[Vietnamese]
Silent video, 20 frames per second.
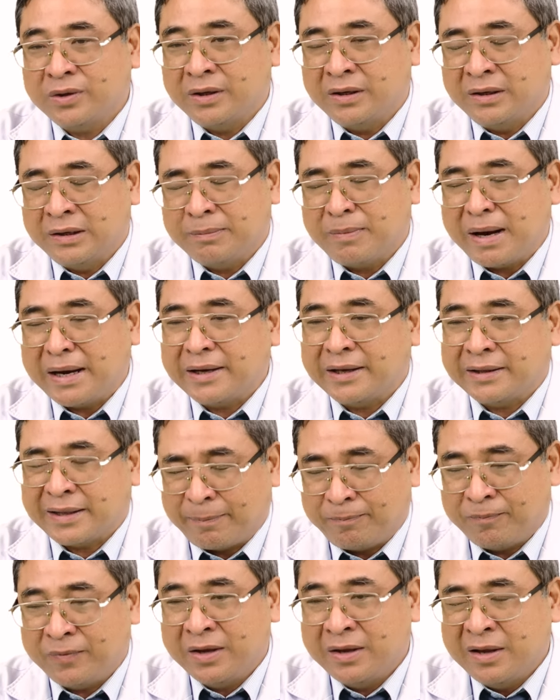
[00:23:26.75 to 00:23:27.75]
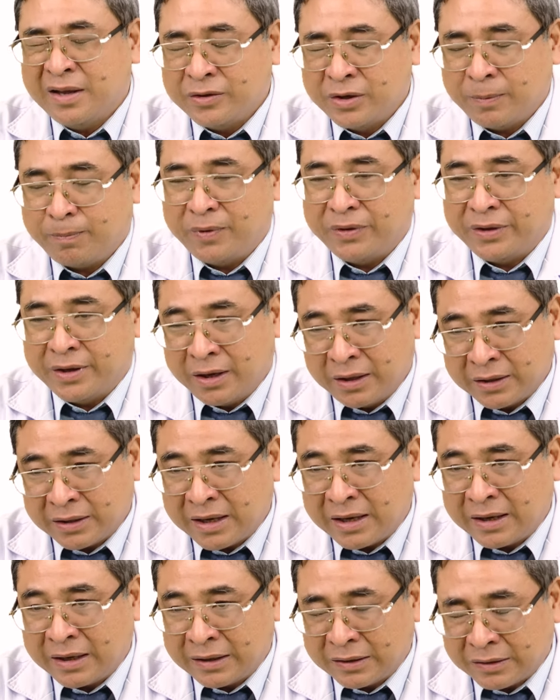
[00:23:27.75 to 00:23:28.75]
Thì cái máy này tập giúp bệnh nhân
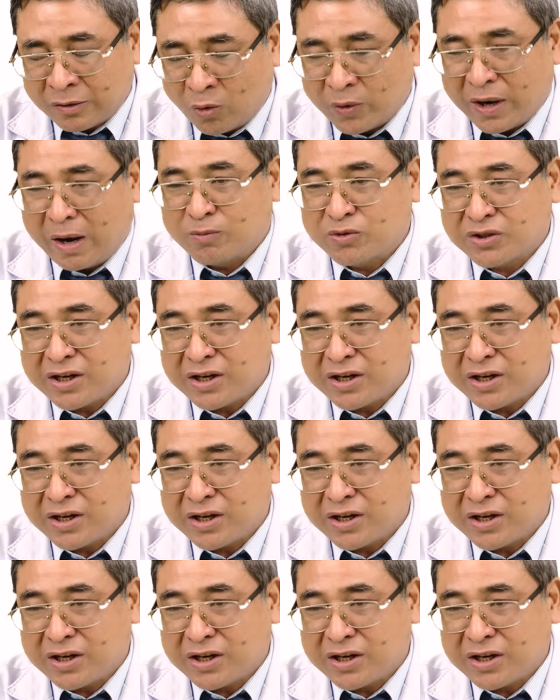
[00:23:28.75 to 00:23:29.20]
ta thụ động,